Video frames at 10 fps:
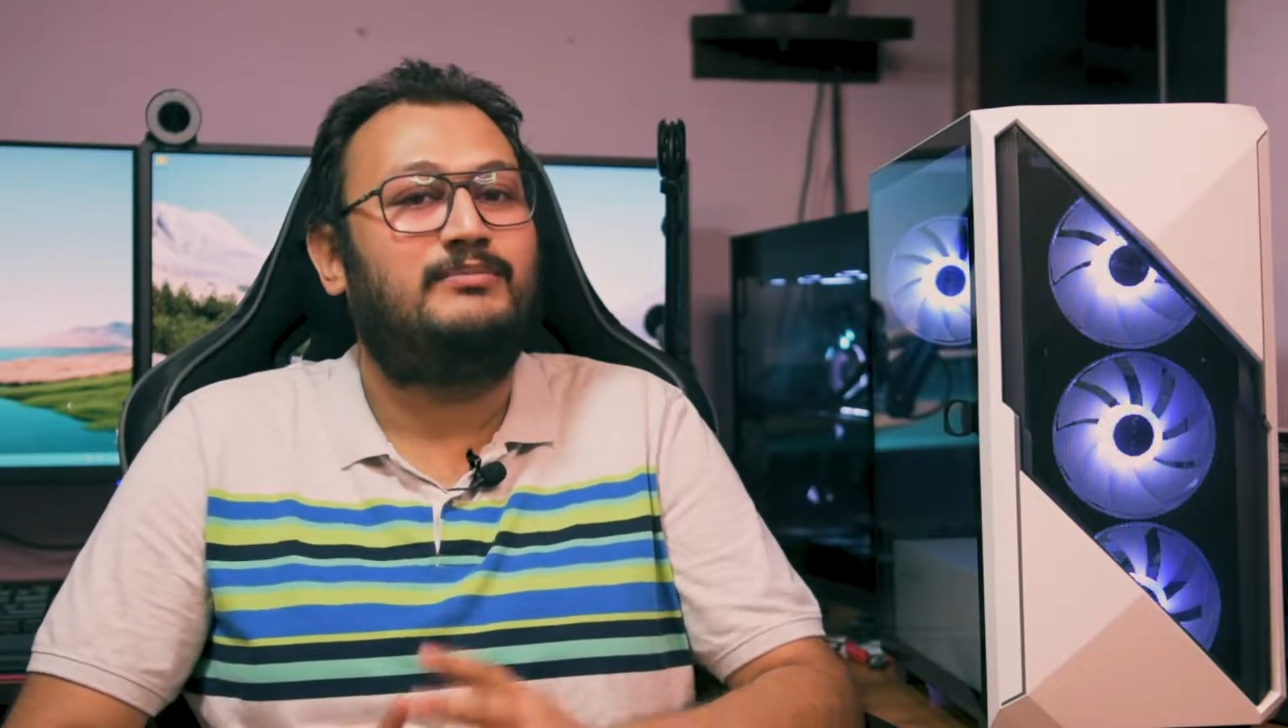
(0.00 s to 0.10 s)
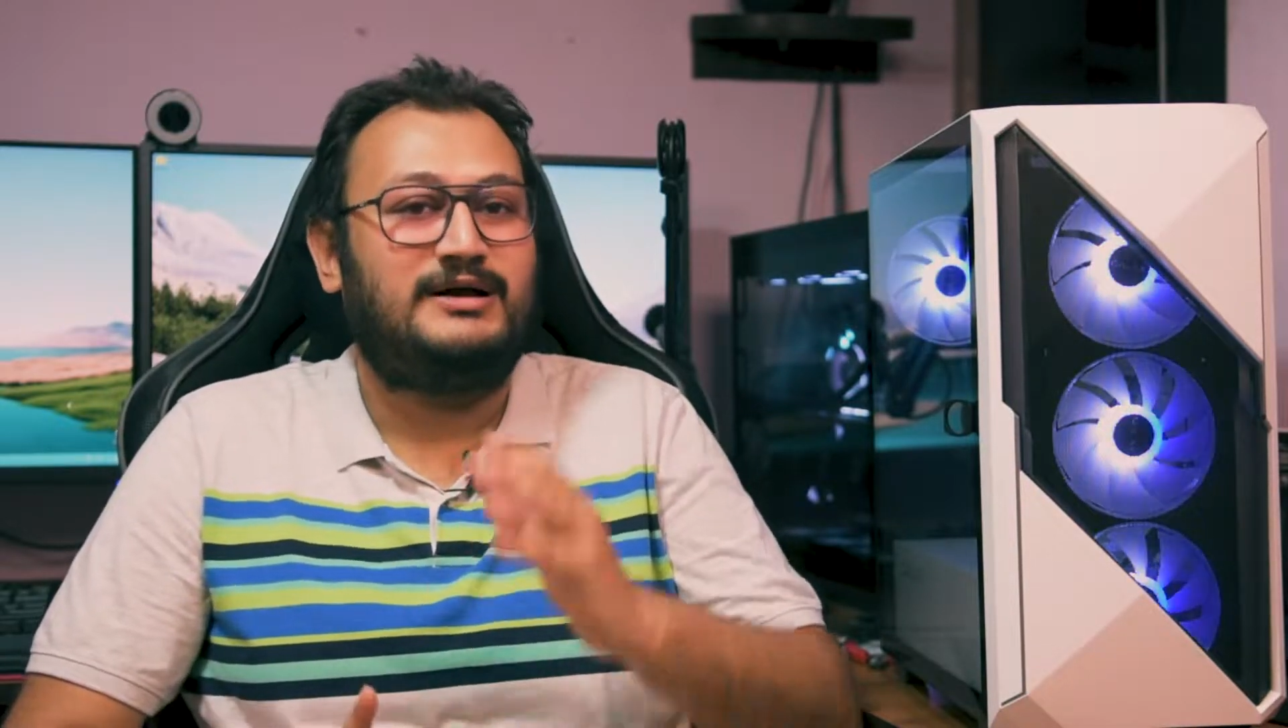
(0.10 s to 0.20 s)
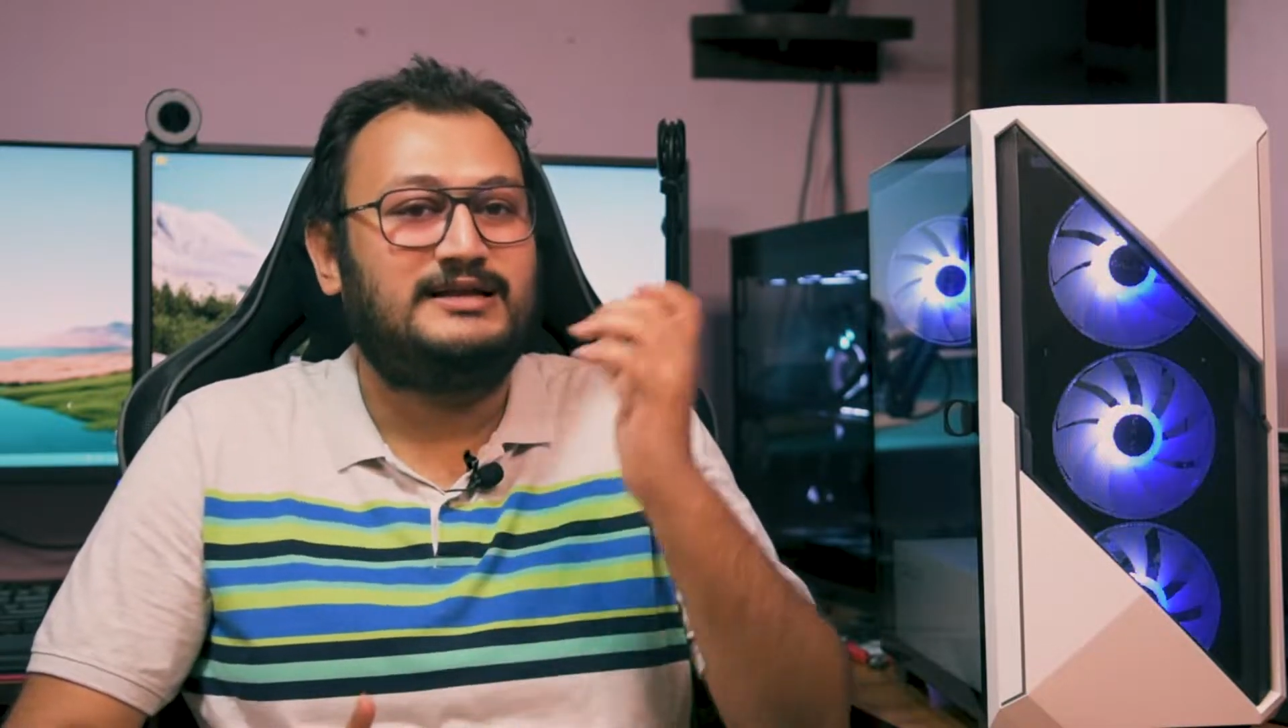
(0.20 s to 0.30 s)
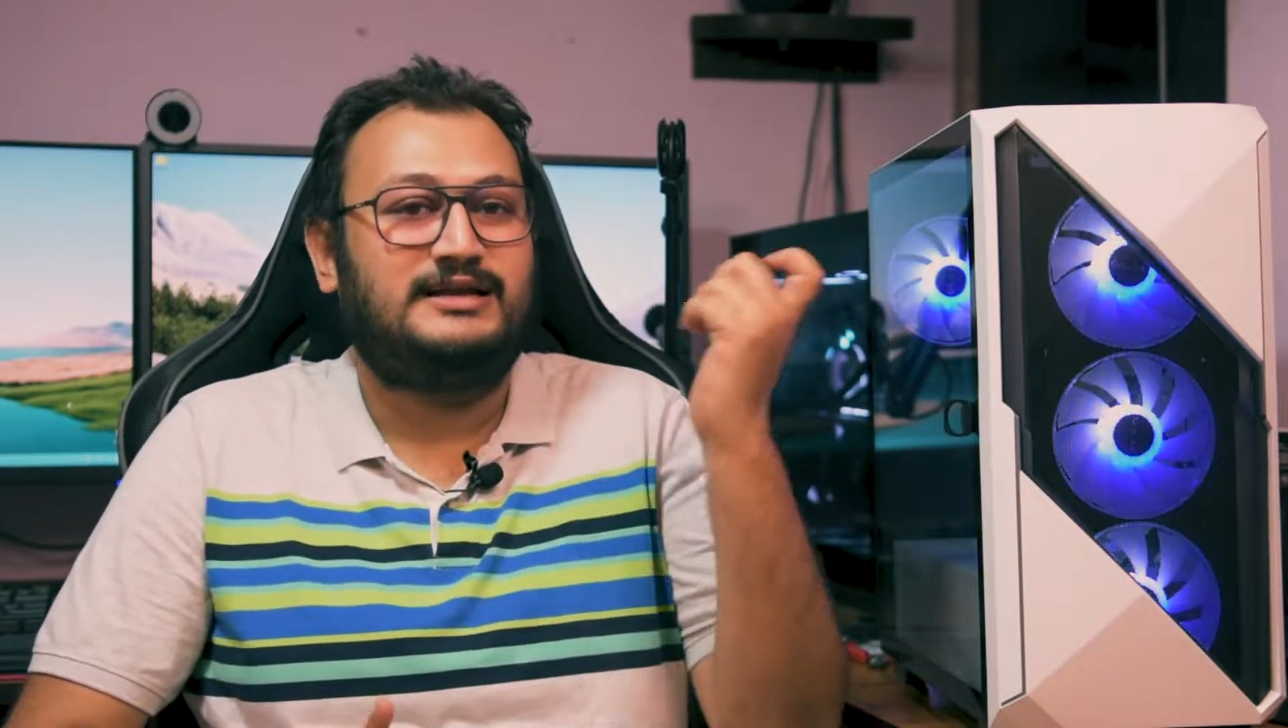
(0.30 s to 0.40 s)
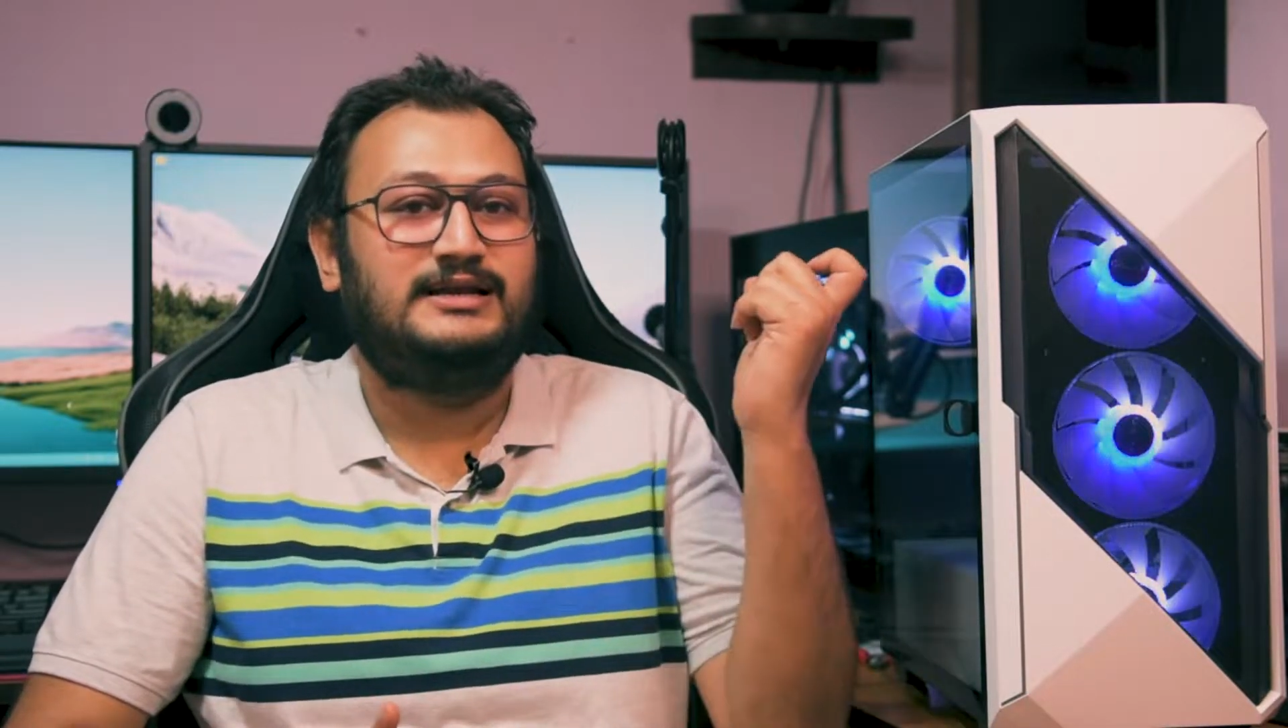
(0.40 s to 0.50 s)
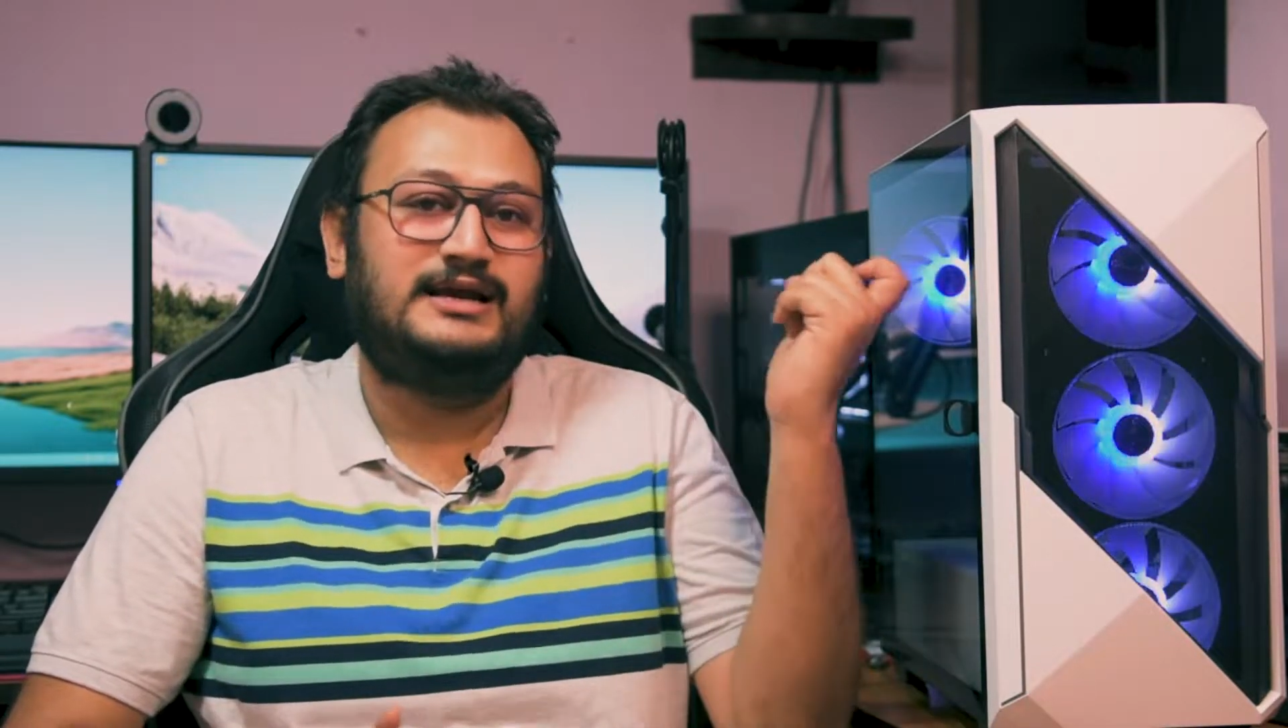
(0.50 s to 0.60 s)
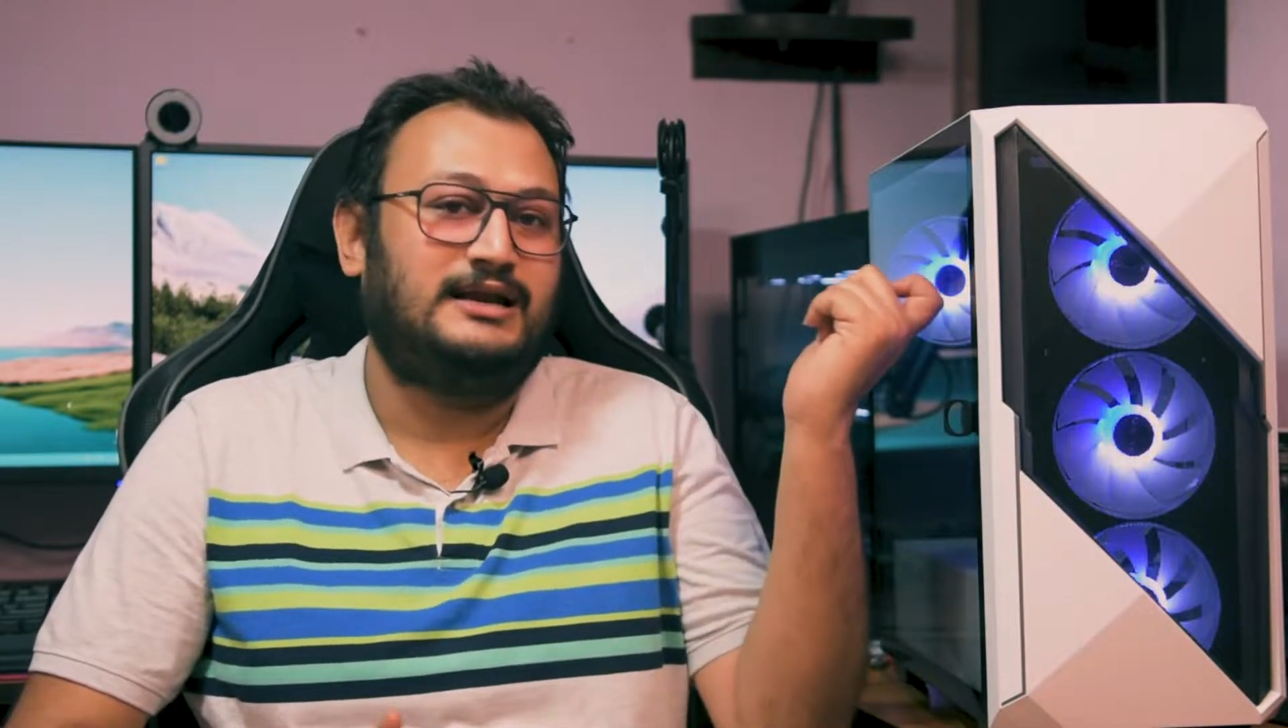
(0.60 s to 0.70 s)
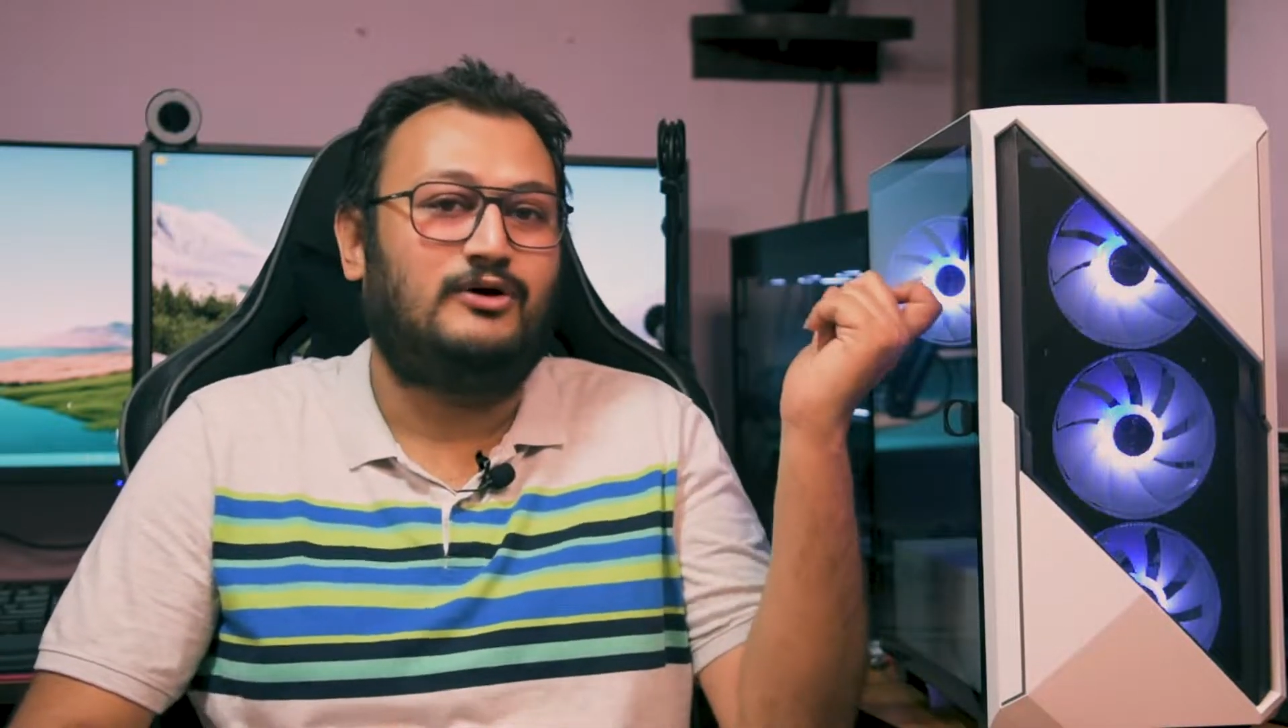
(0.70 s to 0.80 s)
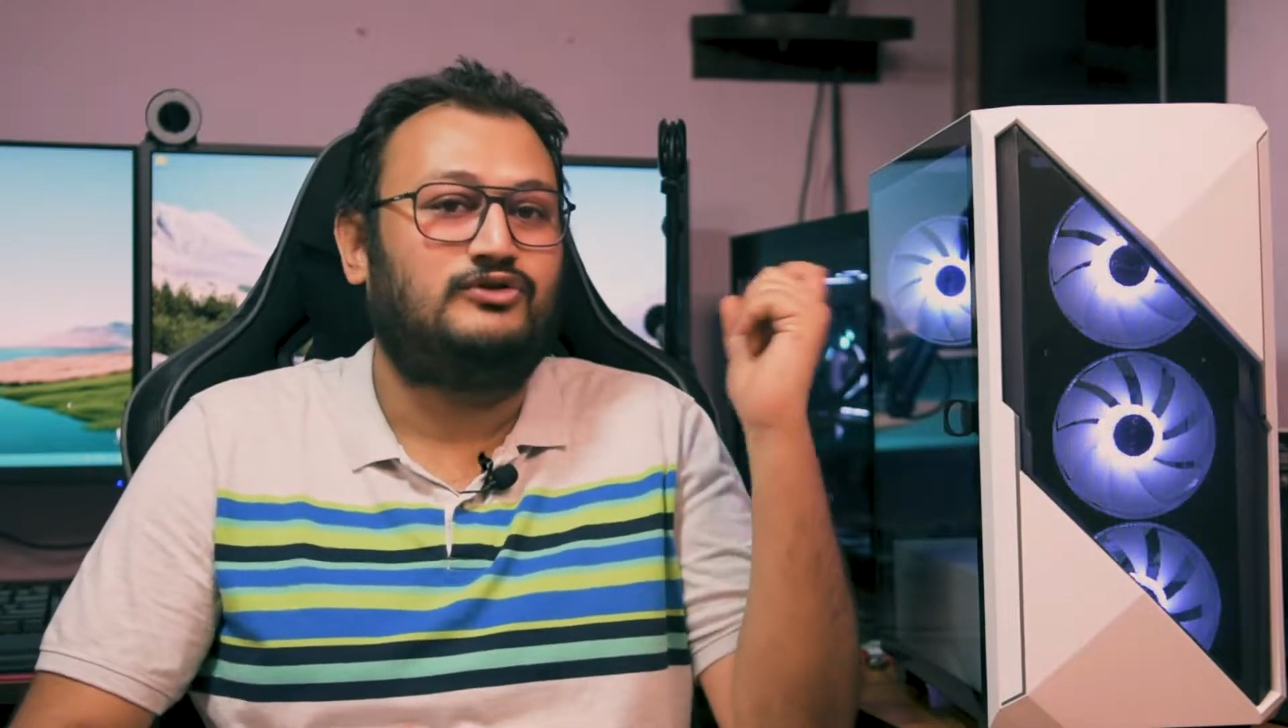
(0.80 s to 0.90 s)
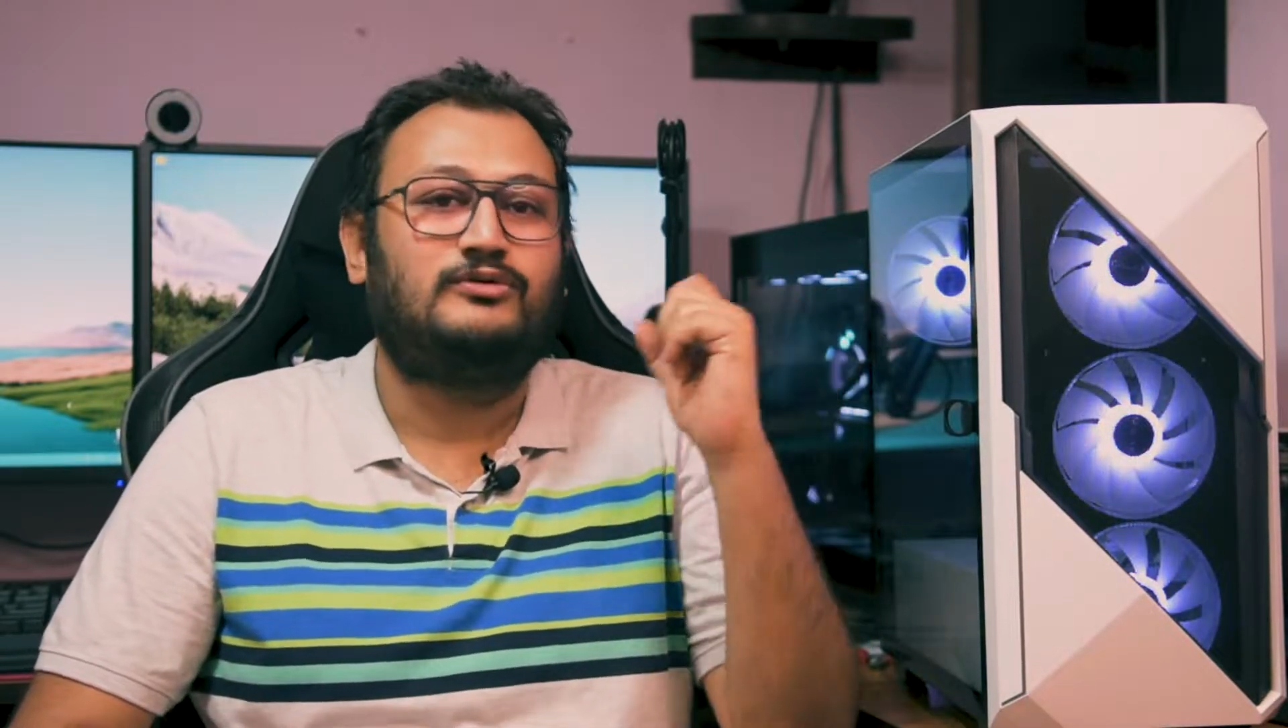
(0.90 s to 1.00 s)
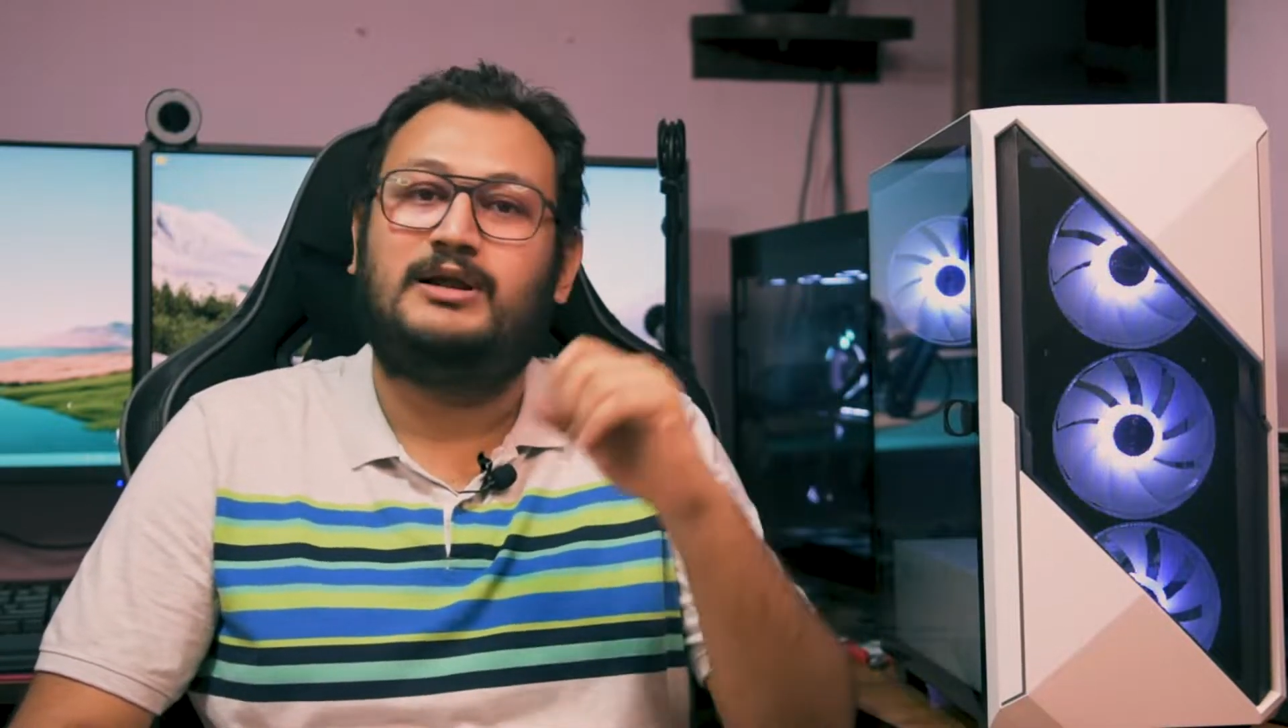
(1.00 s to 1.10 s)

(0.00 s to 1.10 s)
বাজেটে ঠিক এটা কত